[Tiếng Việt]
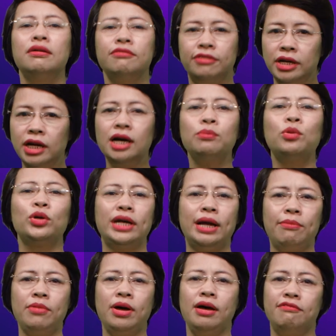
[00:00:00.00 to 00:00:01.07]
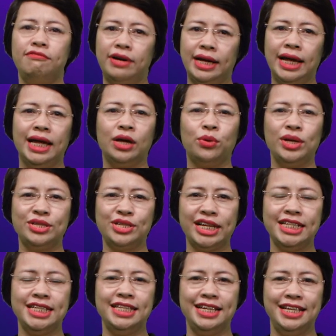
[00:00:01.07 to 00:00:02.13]
Với hơn một năm vận hành kinh
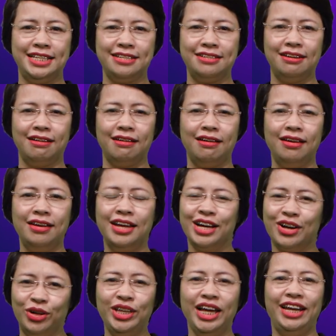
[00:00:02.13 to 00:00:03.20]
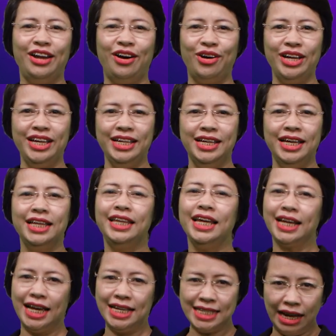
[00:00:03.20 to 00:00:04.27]
doanh trên thị trường, có thể nói
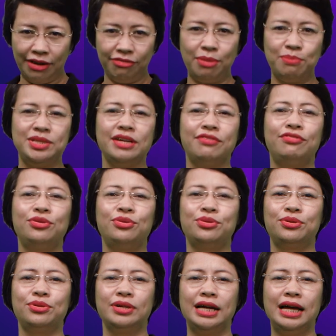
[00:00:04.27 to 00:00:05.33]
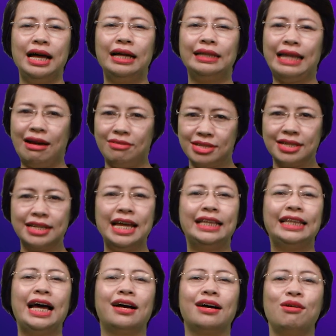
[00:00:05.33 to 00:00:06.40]
thiết kế sản phẩm dịch vụ, tạo dựng
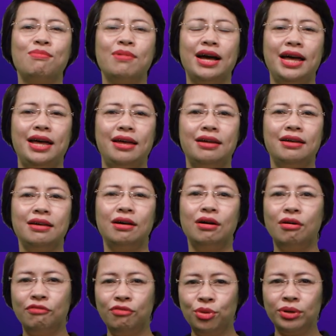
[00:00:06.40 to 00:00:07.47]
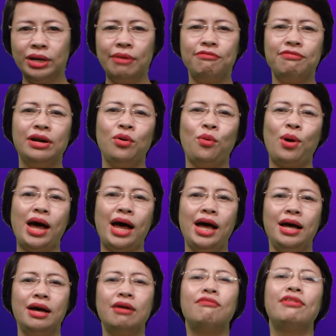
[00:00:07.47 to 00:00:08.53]
nền tảng công nghệ, vun đắp văn
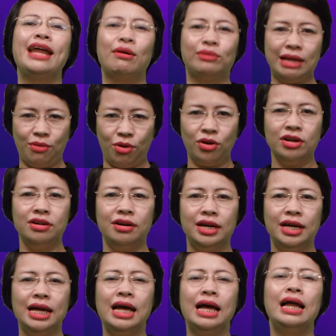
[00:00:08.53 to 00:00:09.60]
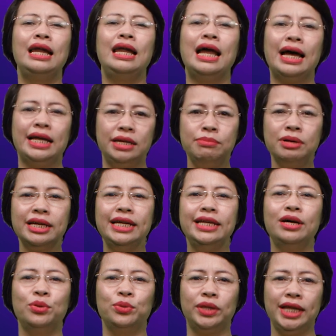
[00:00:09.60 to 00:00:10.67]
hóa và đào tạo con người là những bước đi
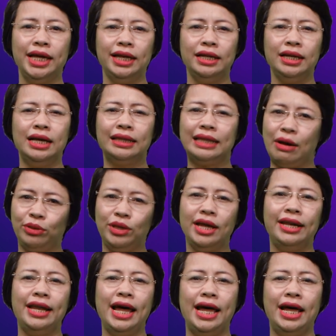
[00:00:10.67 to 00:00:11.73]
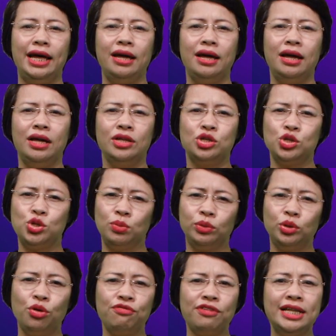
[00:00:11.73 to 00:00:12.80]
đầu tiên tạo tiền đề cho chúng
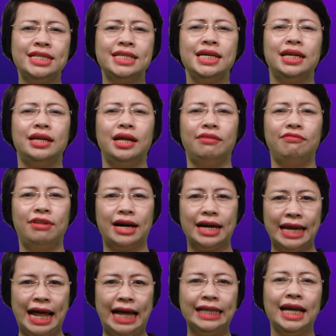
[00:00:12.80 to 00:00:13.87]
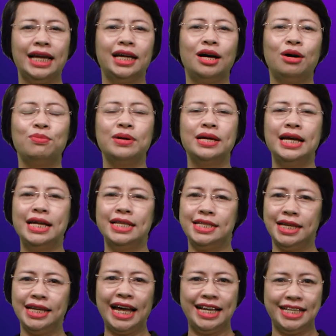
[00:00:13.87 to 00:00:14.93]
tôi phát triển và gặt hái thành công
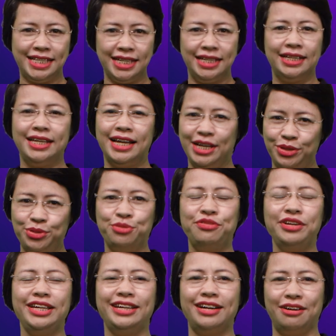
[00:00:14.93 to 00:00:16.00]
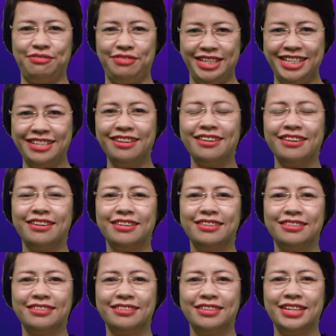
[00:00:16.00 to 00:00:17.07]
trên hành trình đầy thú vị ở phía trước.
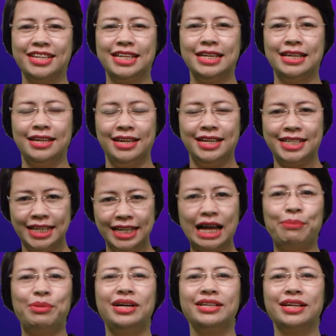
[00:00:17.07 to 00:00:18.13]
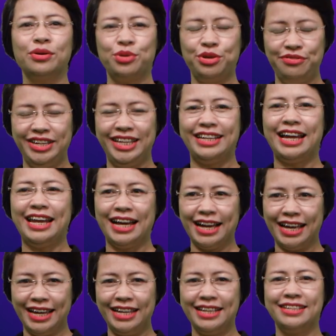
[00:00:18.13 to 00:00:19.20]
Xin cảm ơn các quý vị đã
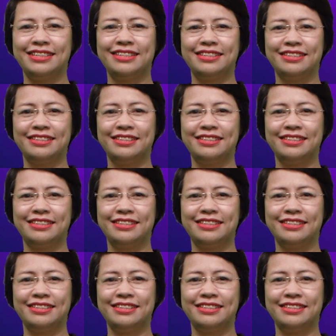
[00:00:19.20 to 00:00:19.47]
lắng nghe.